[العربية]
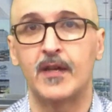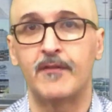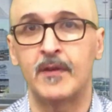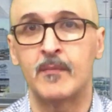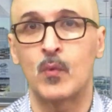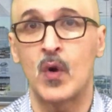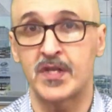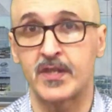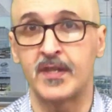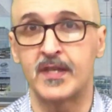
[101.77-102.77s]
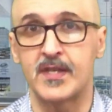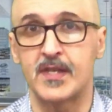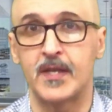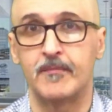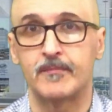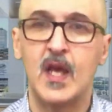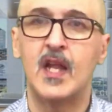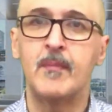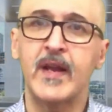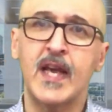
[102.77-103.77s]
في واشنطن دي سي
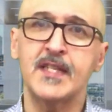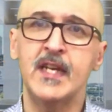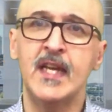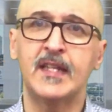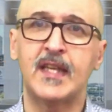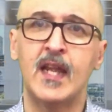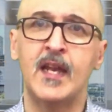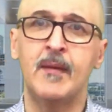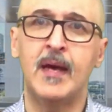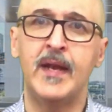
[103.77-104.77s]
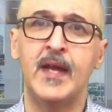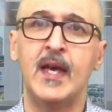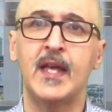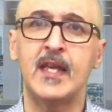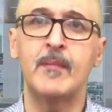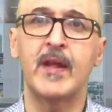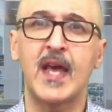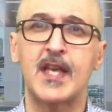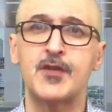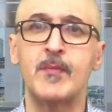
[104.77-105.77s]
المراكز اللي حتكلم عنها هي
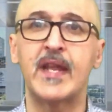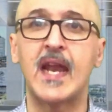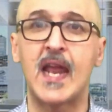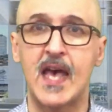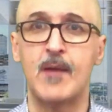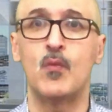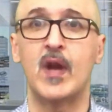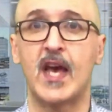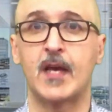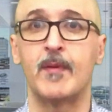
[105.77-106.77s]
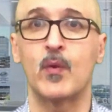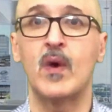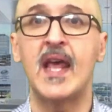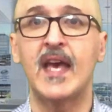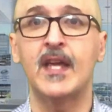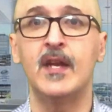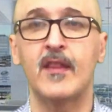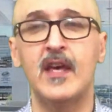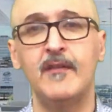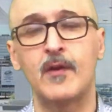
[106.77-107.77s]
مراكز يمكن الاهم والاكبر ولكن
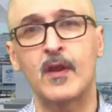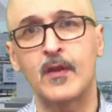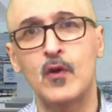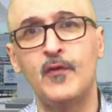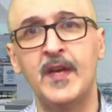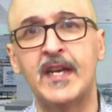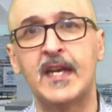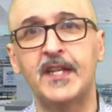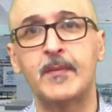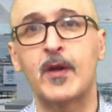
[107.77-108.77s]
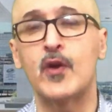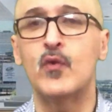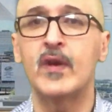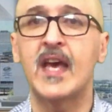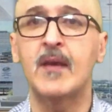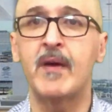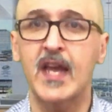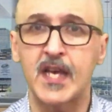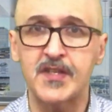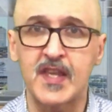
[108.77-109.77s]
ضعف ضعف عين الاعتبار انه هناك
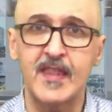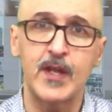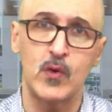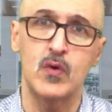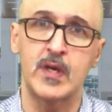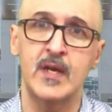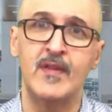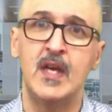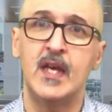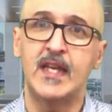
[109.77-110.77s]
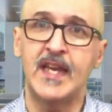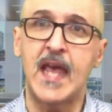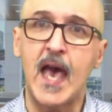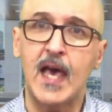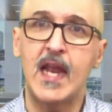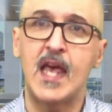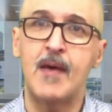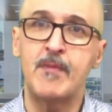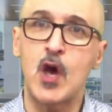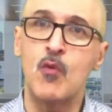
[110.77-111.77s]
مراكز كثيره اخرى يعني اقل
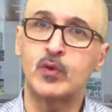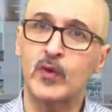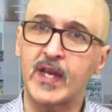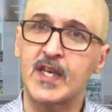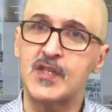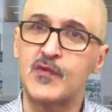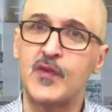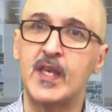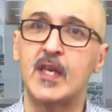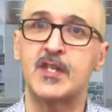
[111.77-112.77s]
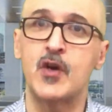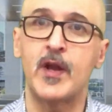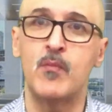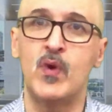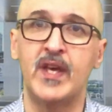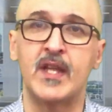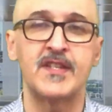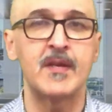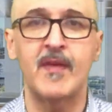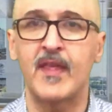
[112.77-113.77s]
اهميه او تركز في جوانب معينه
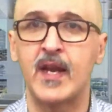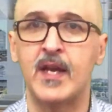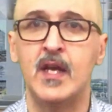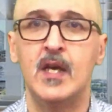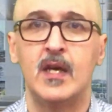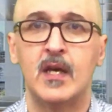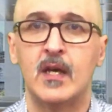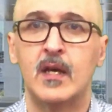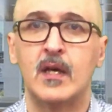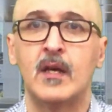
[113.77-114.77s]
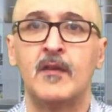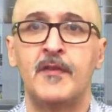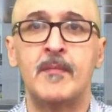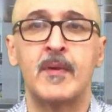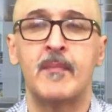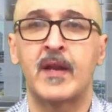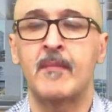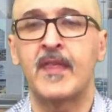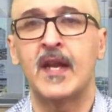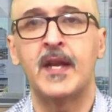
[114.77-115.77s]
زي مثلا آه، في
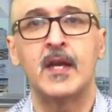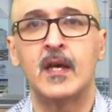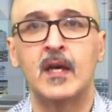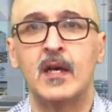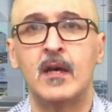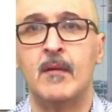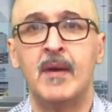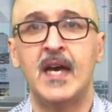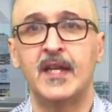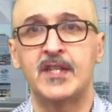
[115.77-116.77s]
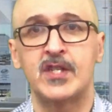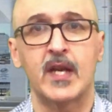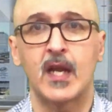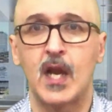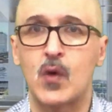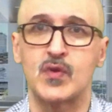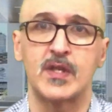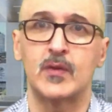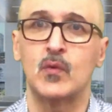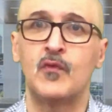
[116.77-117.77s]
مثلا آه، آه، معهد الشرق
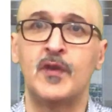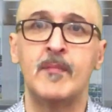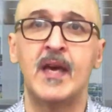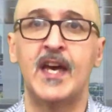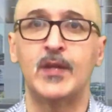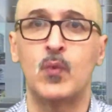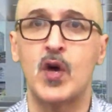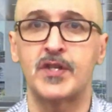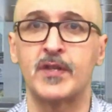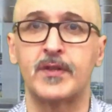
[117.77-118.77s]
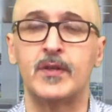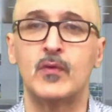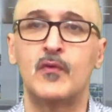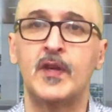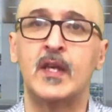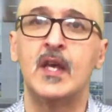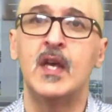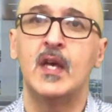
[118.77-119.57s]
الاوسط وفي معهد واشنطن وفي